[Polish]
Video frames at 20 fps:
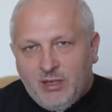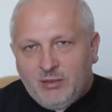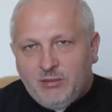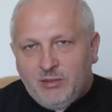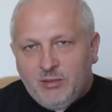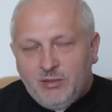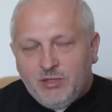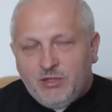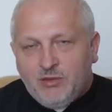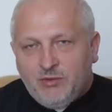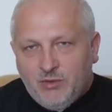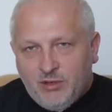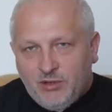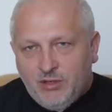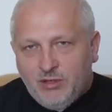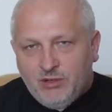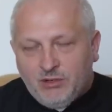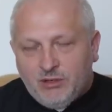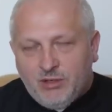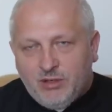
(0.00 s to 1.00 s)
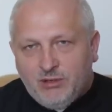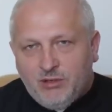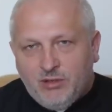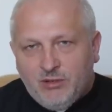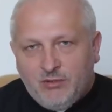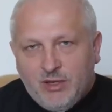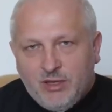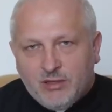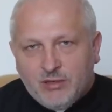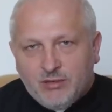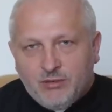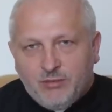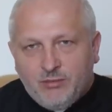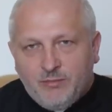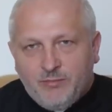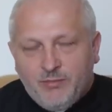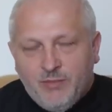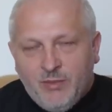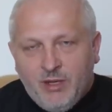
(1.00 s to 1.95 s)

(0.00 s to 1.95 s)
Mamy być wolni od tego kwasu.